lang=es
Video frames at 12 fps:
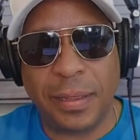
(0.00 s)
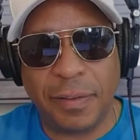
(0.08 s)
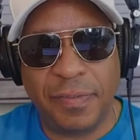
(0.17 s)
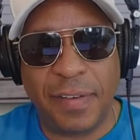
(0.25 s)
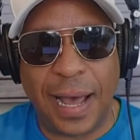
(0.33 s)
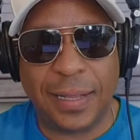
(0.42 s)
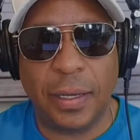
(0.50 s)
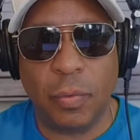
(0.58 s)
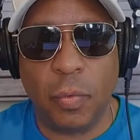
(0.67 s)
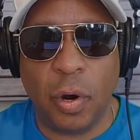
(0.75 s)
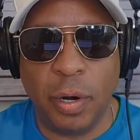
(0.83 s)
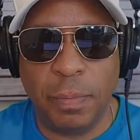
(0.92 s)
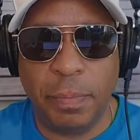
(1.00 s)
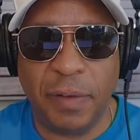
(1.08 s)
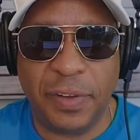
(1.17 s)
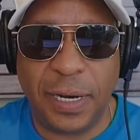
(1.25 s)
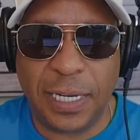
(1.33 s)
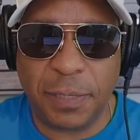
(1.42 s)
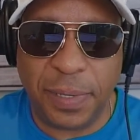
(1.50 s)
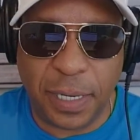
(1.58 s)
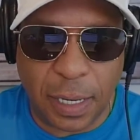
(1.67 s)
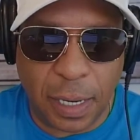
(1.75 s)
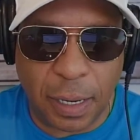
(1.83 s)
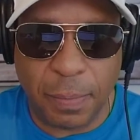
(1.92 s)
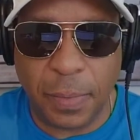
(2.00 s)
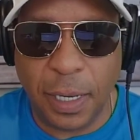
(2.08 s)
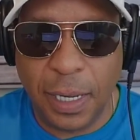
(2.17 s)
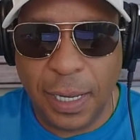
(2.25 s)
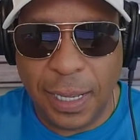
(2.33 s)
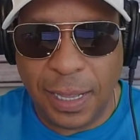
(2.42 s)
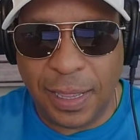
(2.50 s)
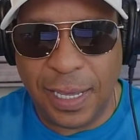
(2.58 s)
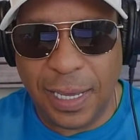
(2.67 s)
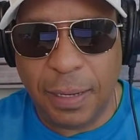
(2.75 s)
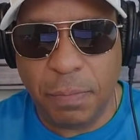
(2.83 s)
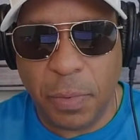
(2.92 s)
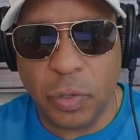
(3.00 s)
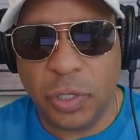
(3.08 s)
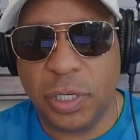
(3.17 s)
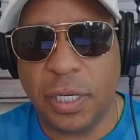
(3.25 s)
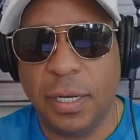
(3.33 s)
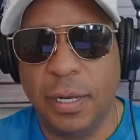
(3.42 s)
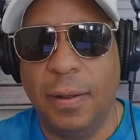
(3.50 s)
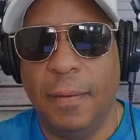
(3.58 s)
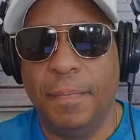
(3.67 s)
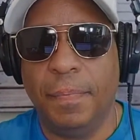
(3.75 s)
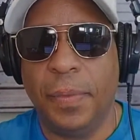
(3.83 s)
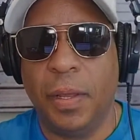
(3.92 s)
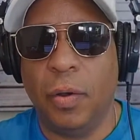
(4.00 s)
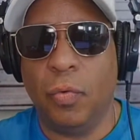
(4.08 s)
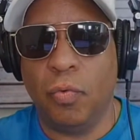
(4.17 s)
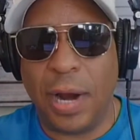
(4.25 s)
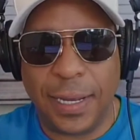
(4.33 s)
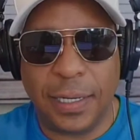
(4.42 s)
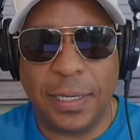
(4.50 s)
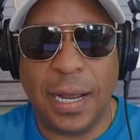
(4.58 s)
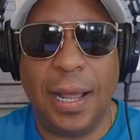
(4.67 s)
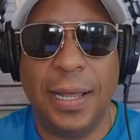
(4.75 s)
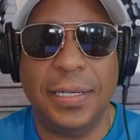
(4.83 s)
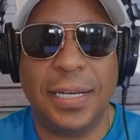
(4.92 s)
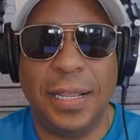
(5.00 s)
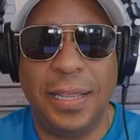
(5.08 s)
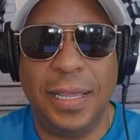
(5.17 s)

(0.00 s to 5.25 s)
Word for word: Hablemos del hecho de que Warren Buffett se ha convertido en